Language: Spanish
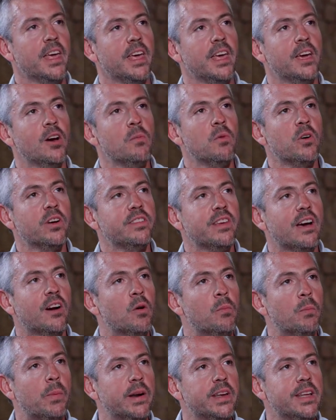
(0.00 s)
Es como que esas
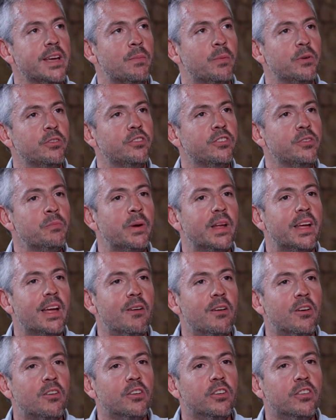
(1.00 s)
compañías, por eso siempre que
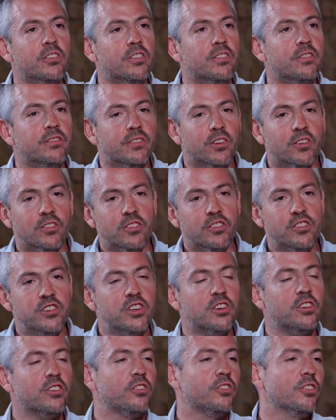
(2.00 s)
hablo con,
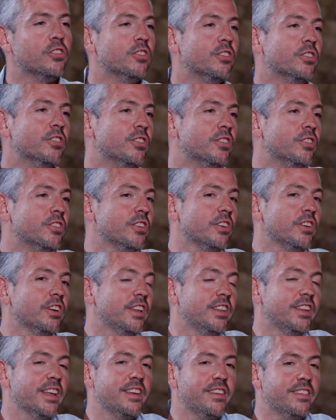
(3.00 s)
chicos o
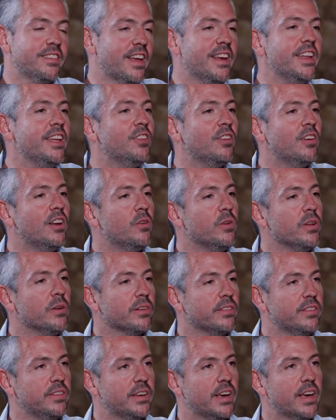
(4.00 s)
que están saliendo de la
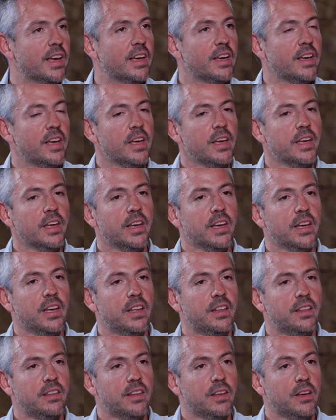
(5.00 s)
universidad
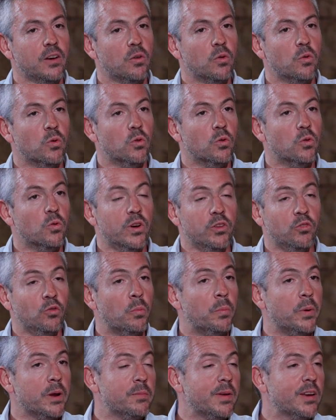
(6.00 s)
este, o, o en
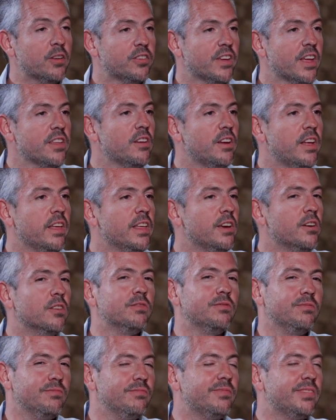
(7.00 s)
sus primeros años, les
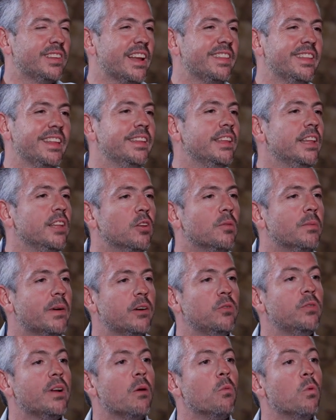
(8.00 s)
digo, traten de
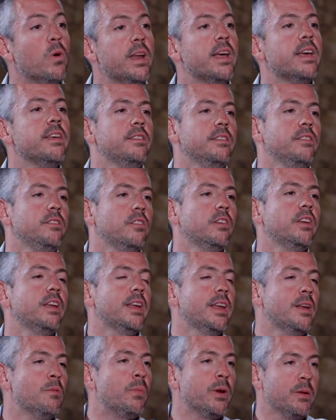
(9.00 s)
tomar una buena decisión
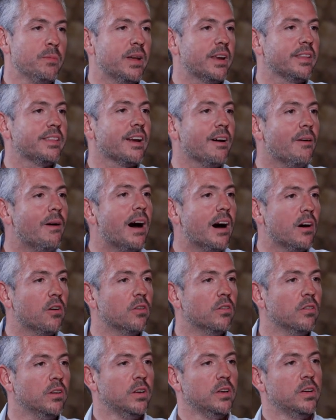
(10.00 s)
en el primer
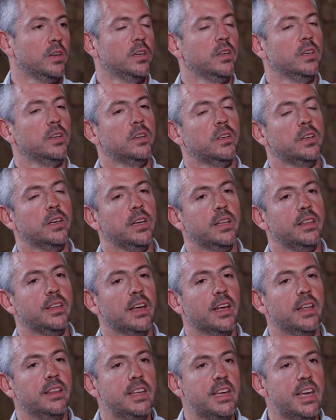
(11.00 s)
trabajo
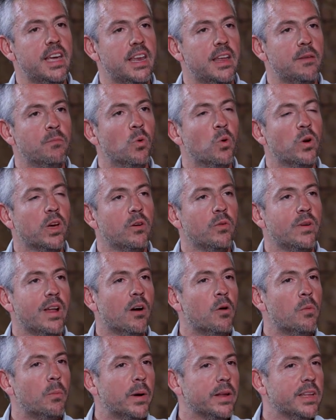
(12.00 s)
este, que tienen, busquen
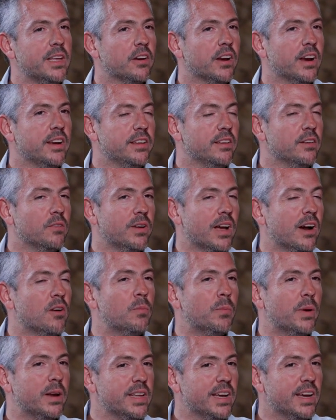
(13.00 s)
una compañía, una
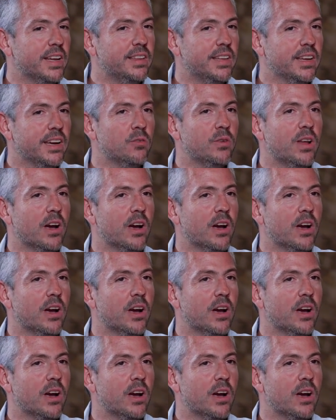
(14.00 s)
compañía que tenga